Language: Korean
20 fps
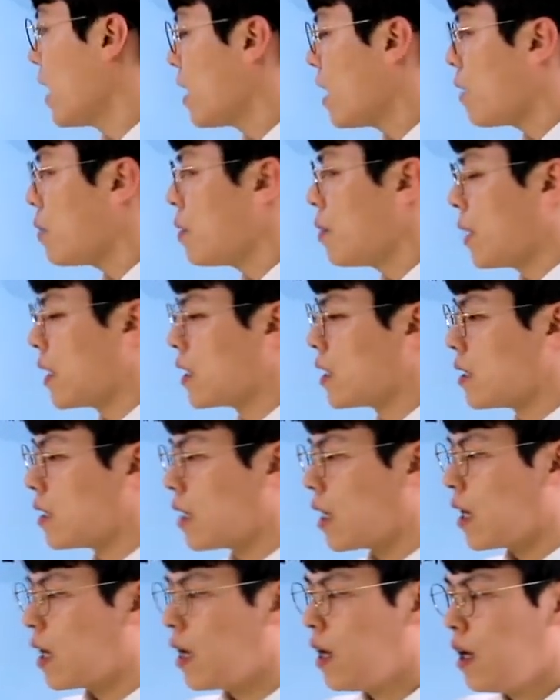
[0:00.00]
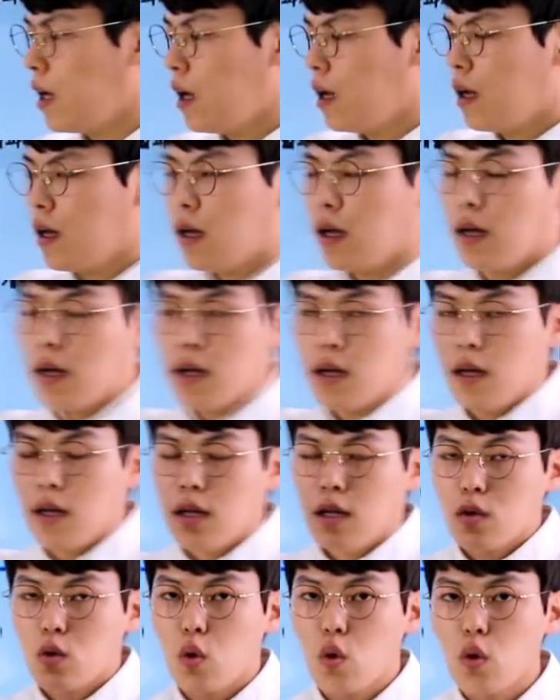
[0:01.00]
해답을 만든다.
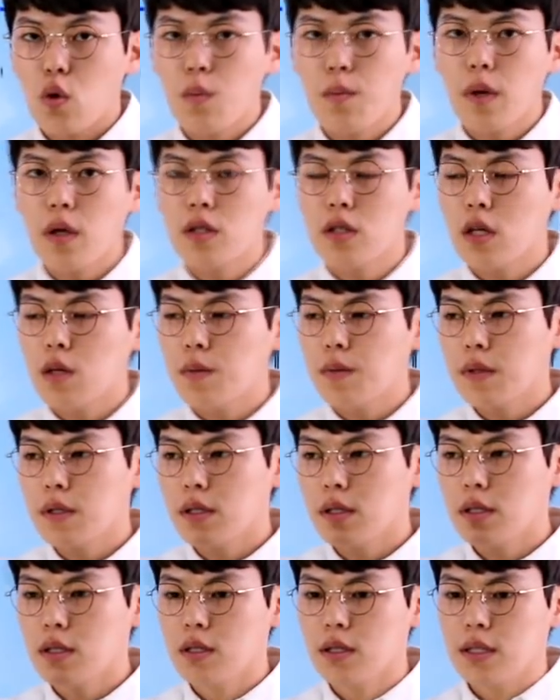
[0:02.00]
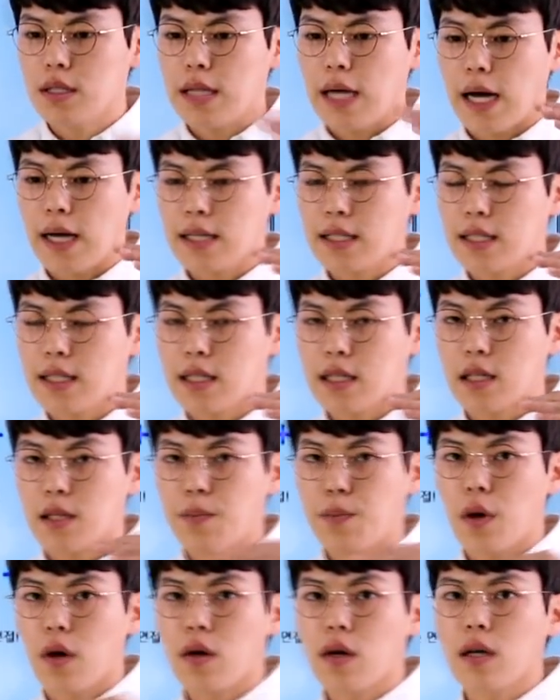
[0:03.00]
토론 면접은
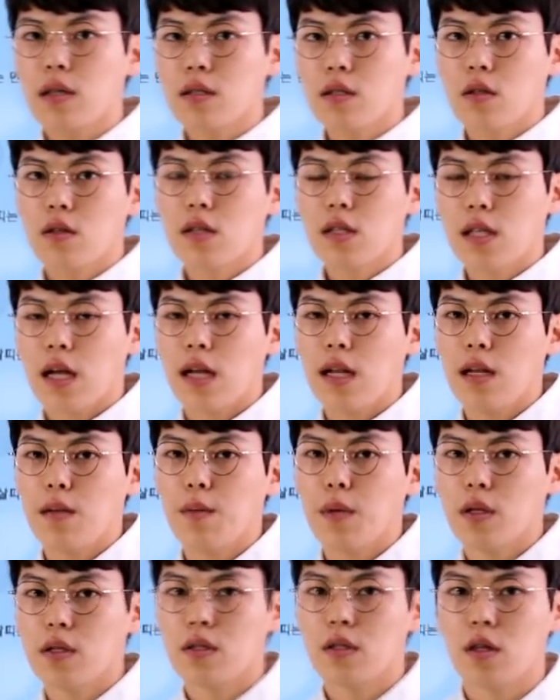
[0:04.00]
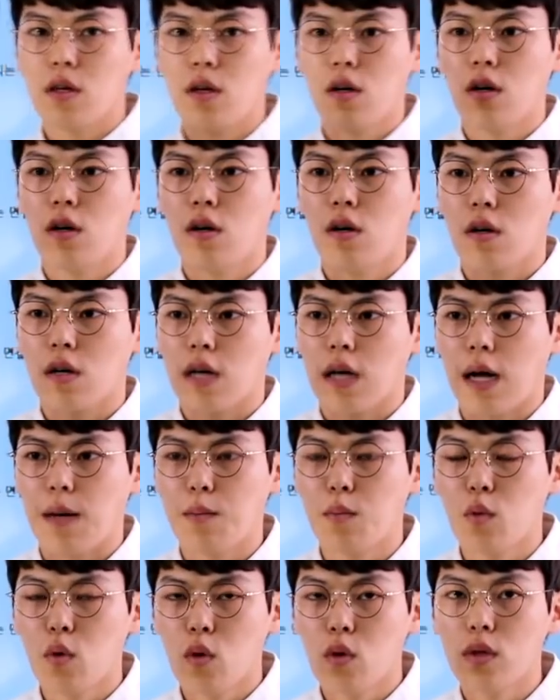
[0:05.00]
양측이 평행선을 달리면서
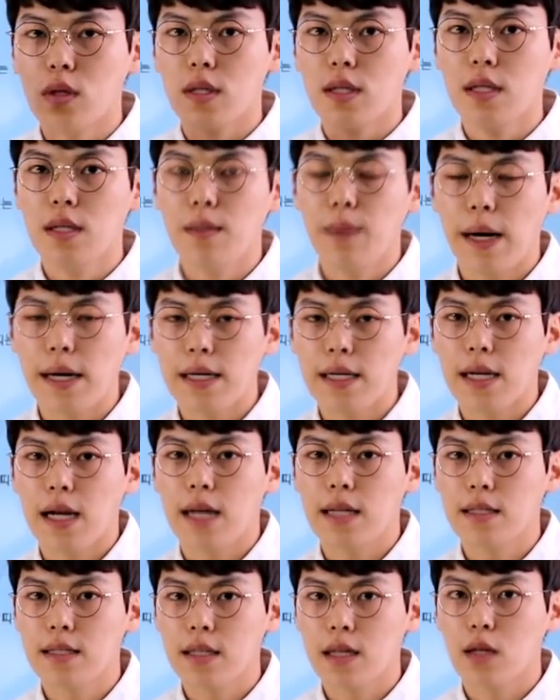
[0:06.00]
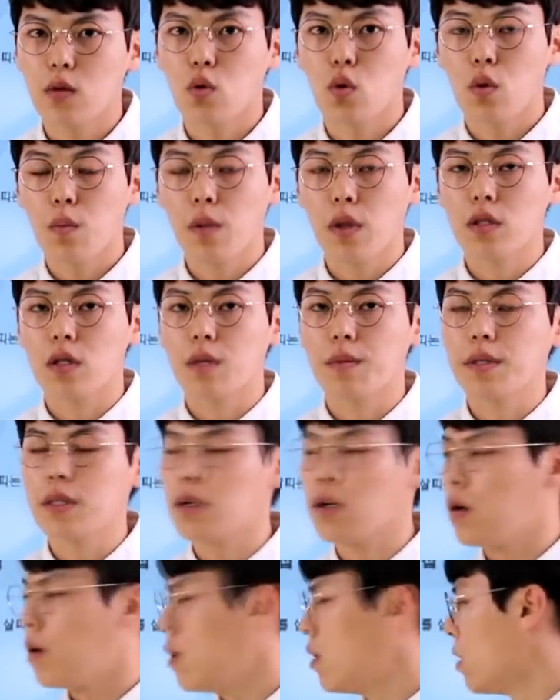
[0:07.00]
감론 을박을 하는 게 토론
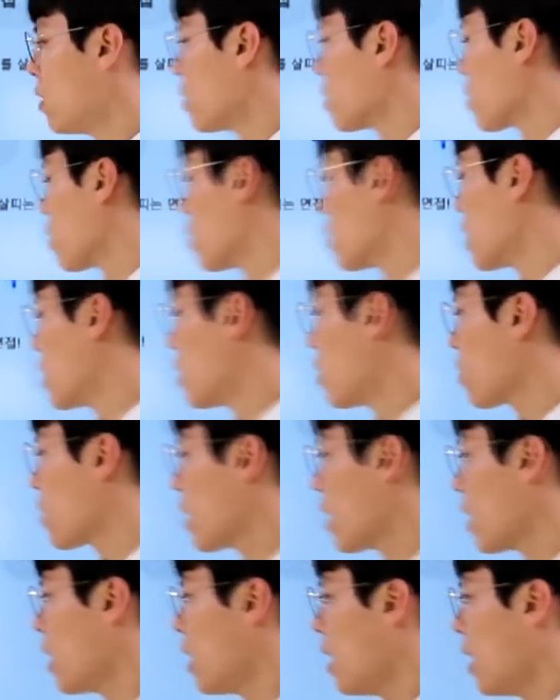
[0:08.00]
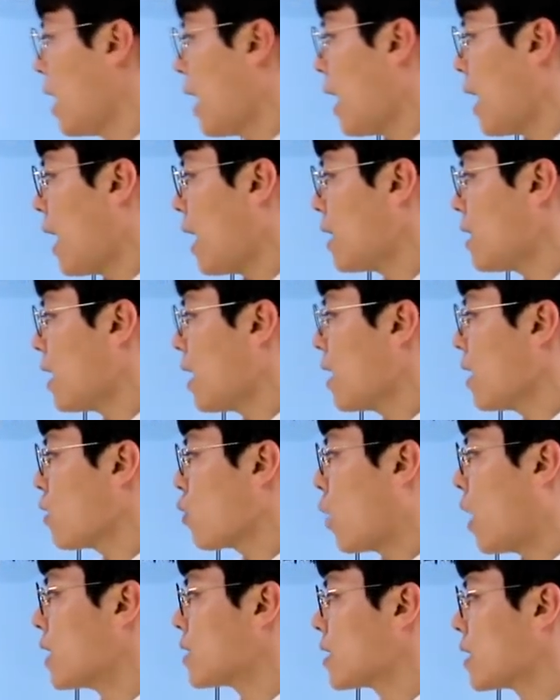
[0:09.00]
면접이죠. 그런데 이렇게
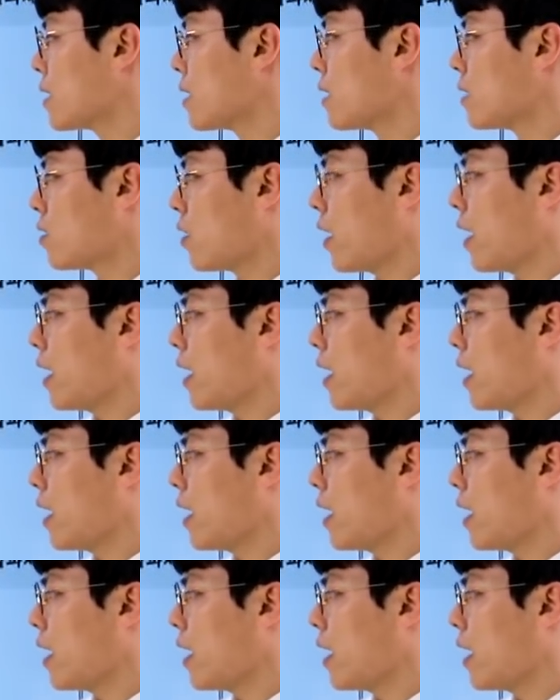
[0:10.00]
하나의 과제에 대해서